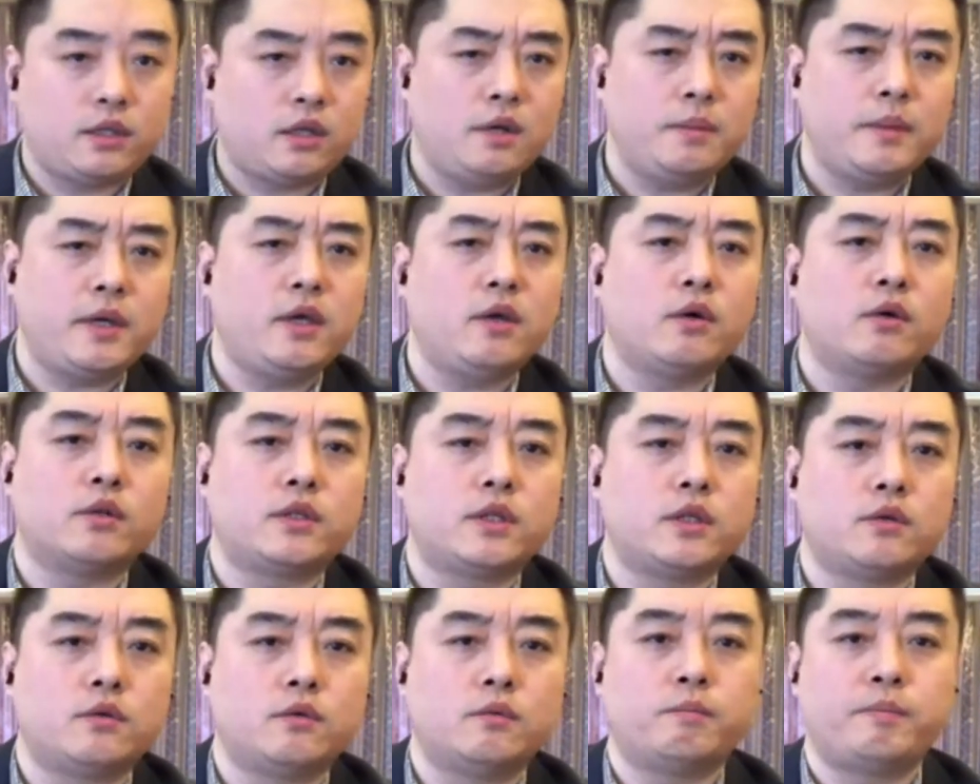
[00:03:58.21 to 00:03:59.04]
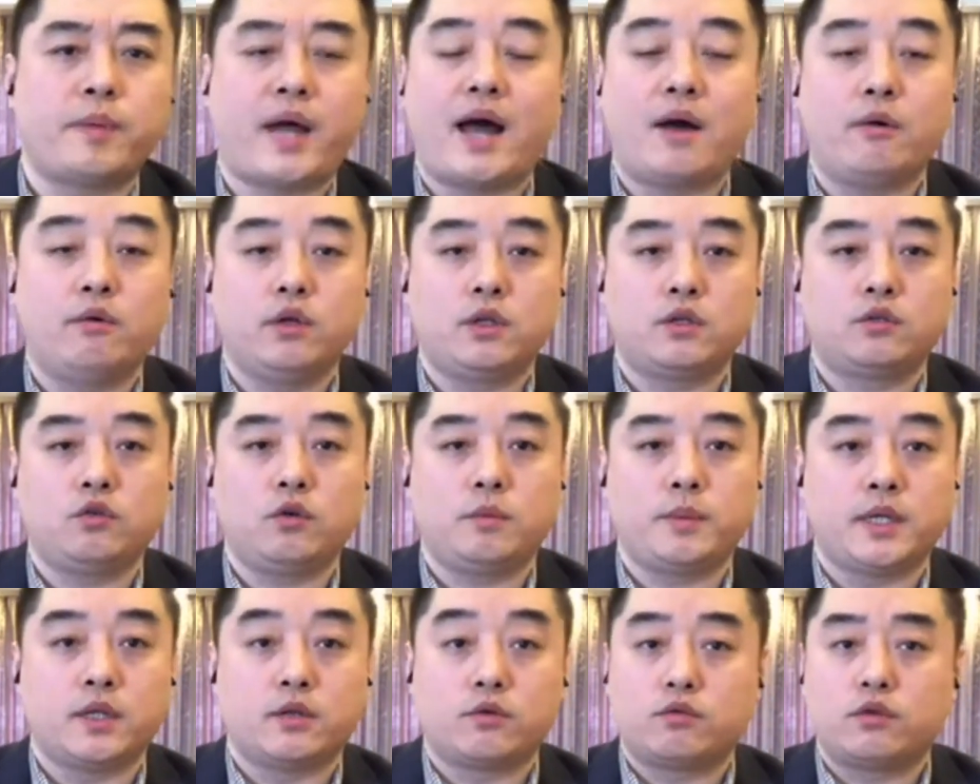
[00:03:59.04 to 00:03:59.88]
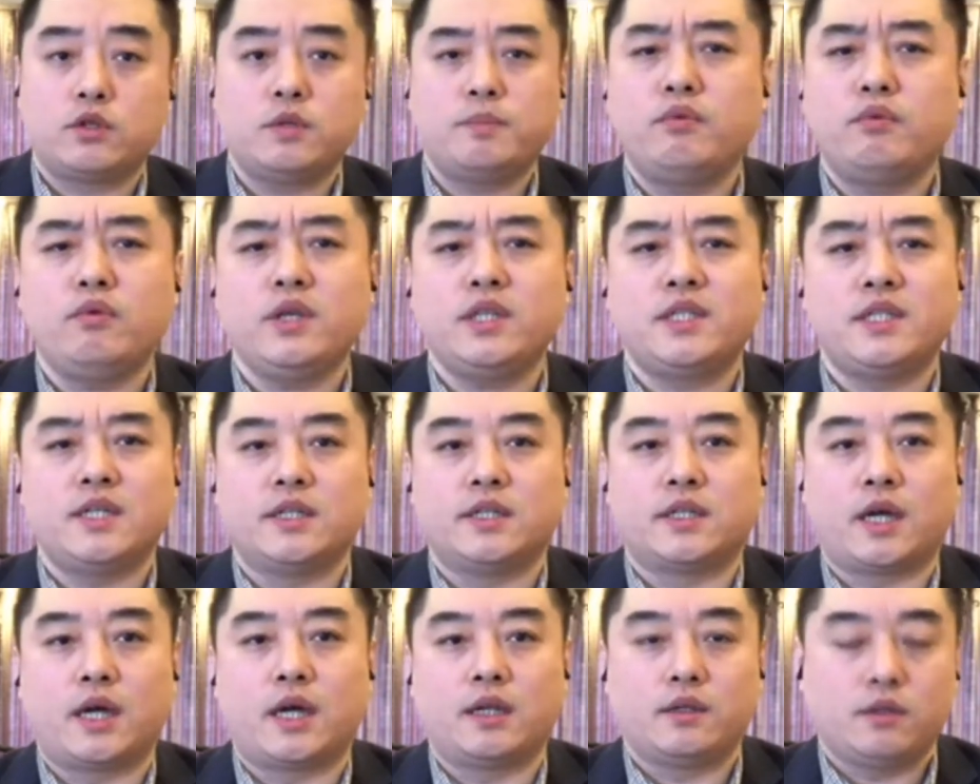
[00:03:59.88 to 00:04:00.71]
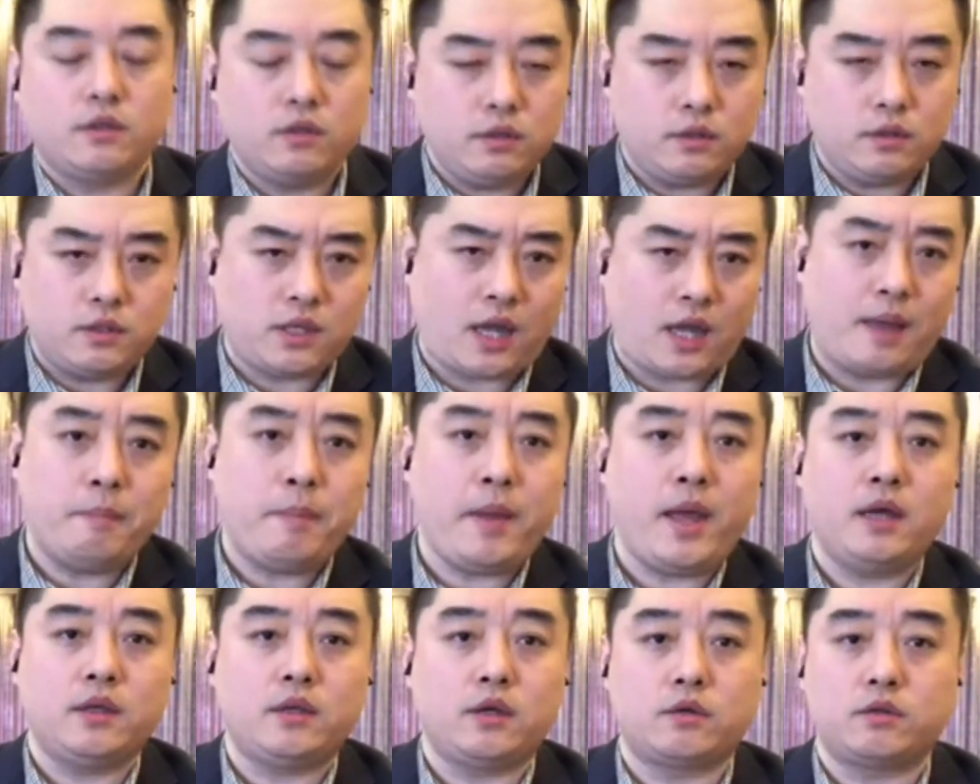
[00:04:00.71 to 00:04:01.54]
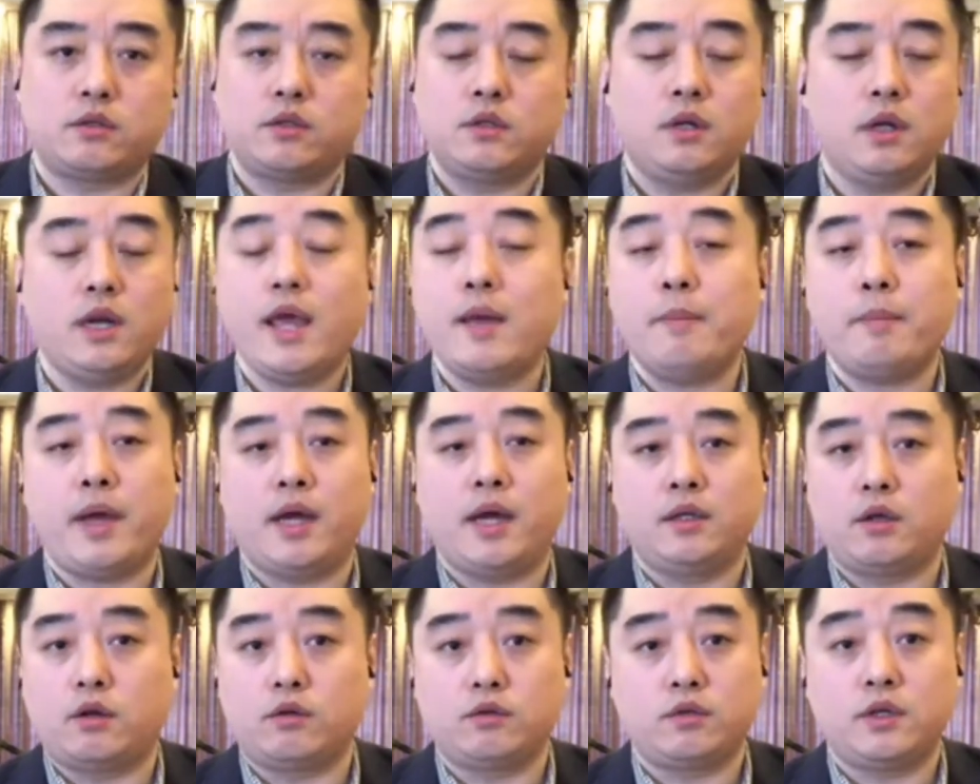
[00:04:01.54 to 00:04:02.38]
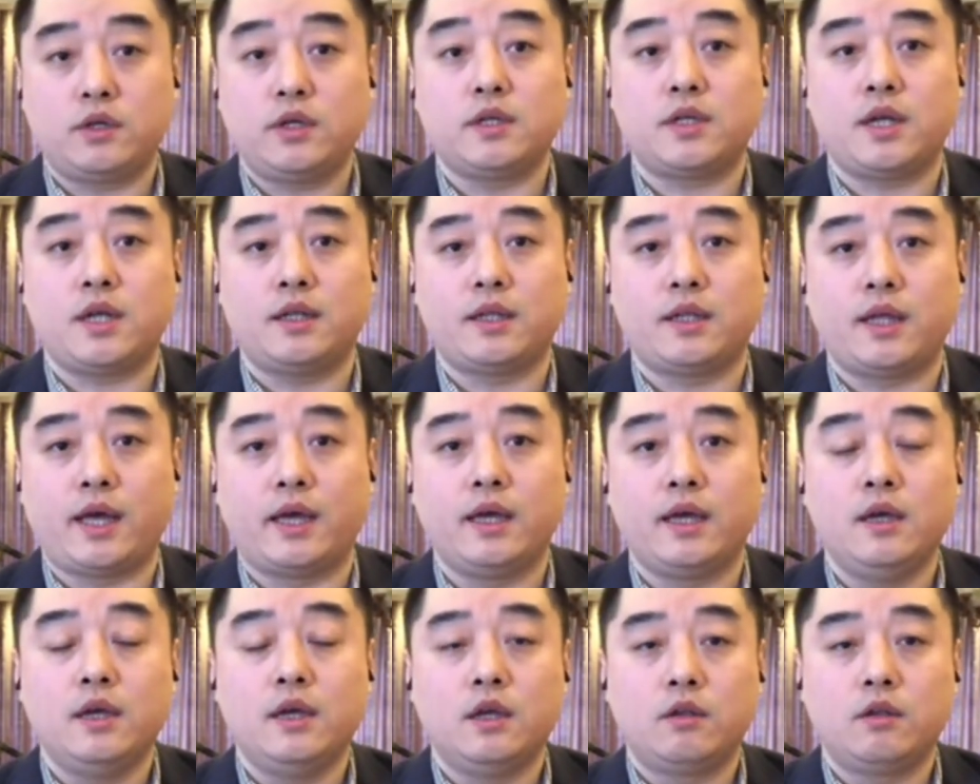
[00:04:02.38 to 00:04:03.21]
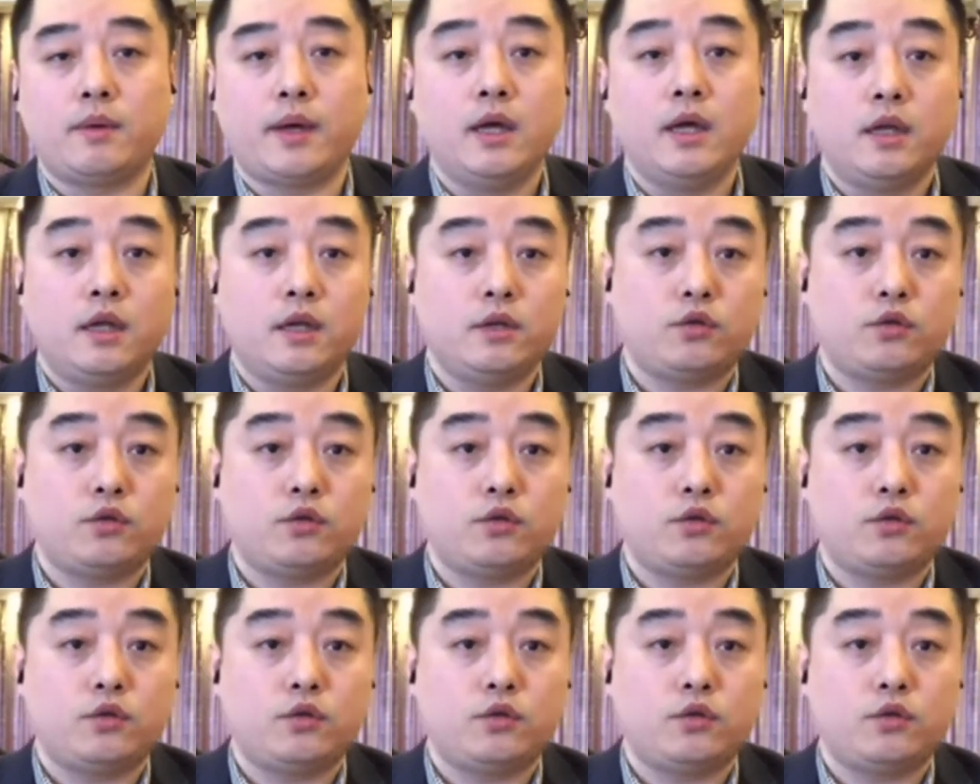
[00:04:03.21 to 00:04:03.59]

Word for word: 特别有这种把握的作品，的时不会紧张，就弹半个小时，练半个小时就可以上台，对吧？